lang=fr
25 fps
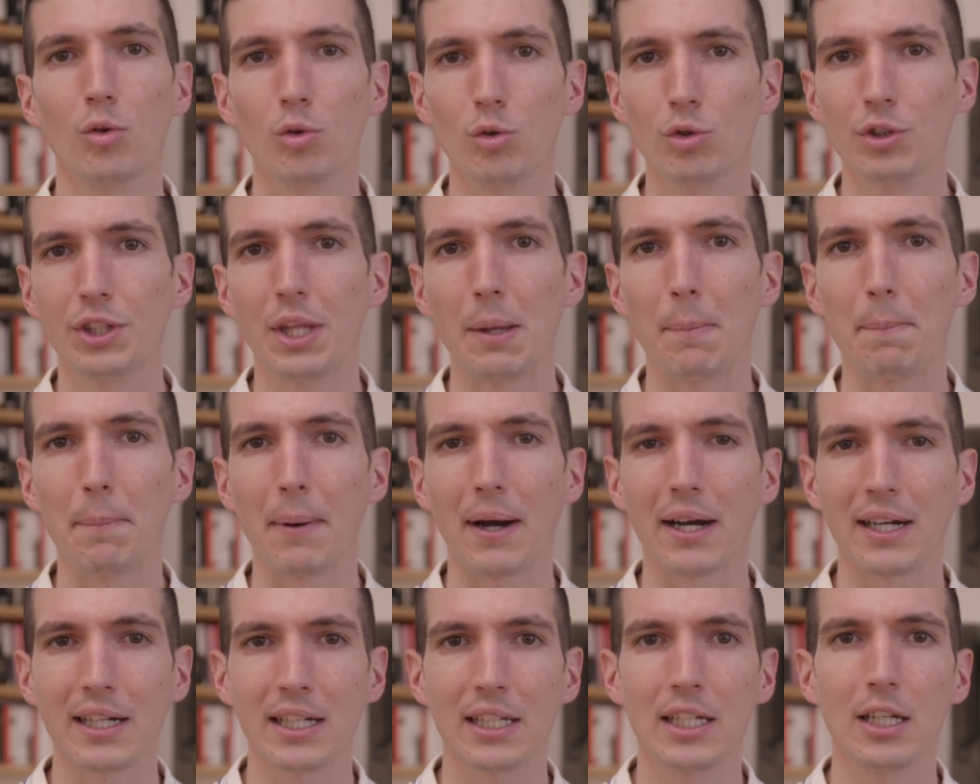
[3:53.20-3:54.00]
ou des
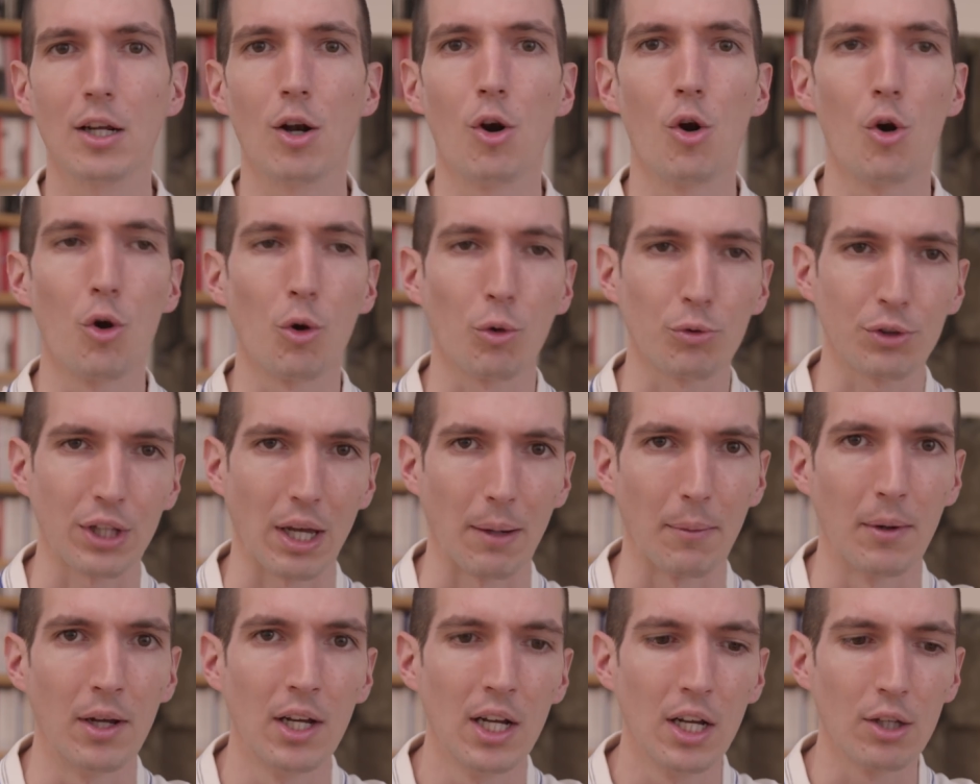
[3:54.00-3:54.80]
paris long
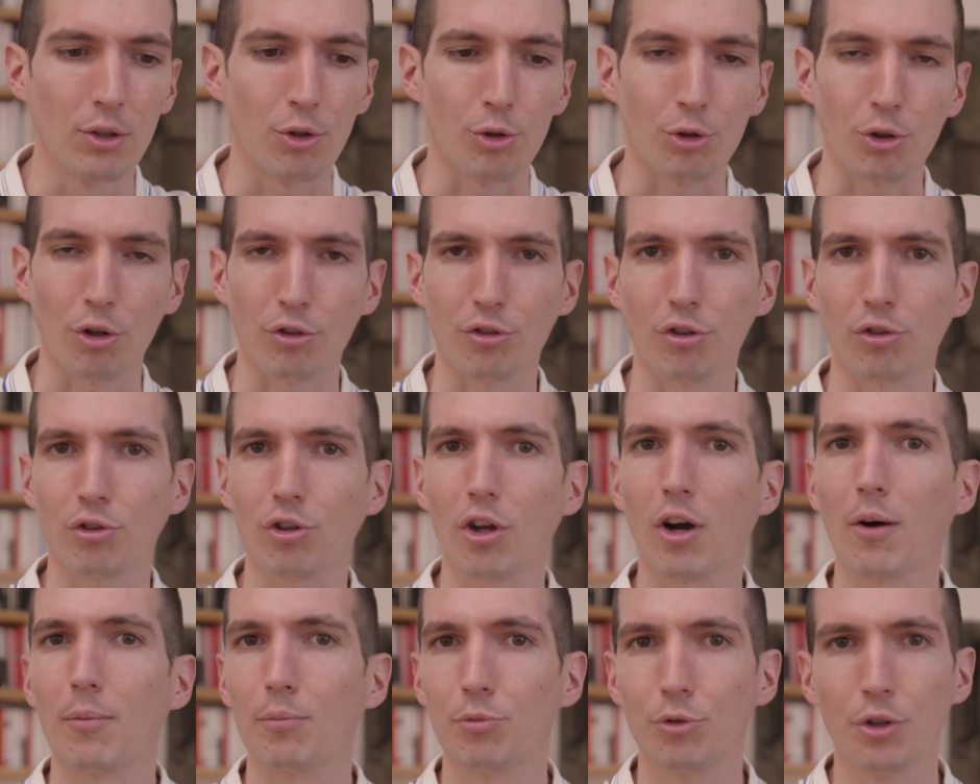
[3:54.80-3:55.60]
terme. De temps en
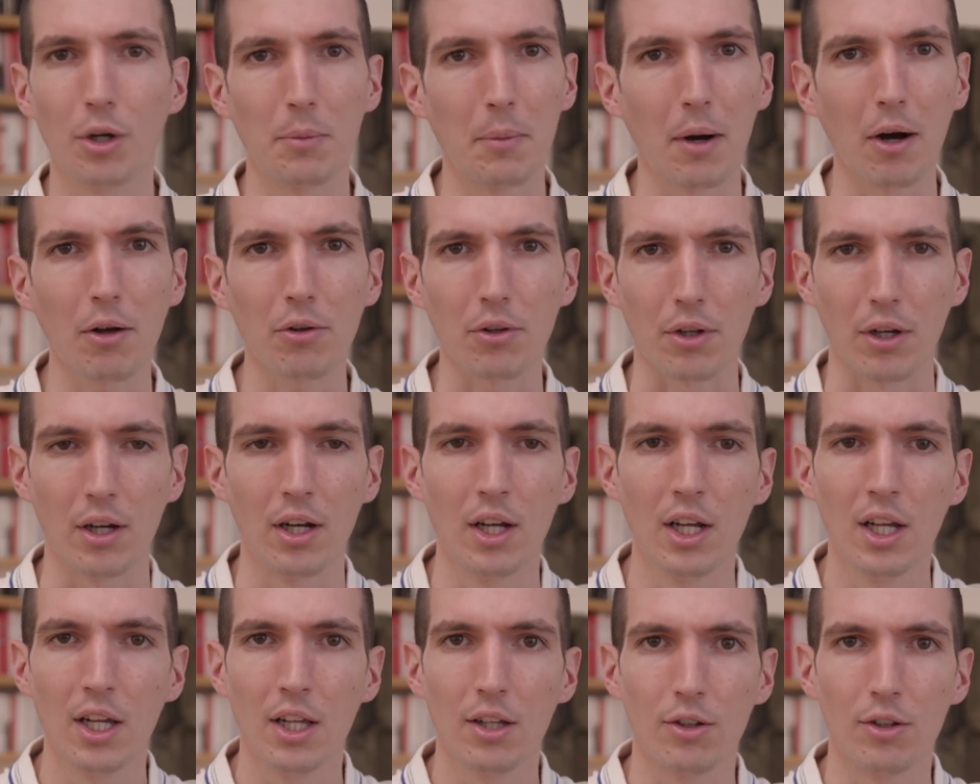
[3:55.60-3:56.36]
temps, on me demande,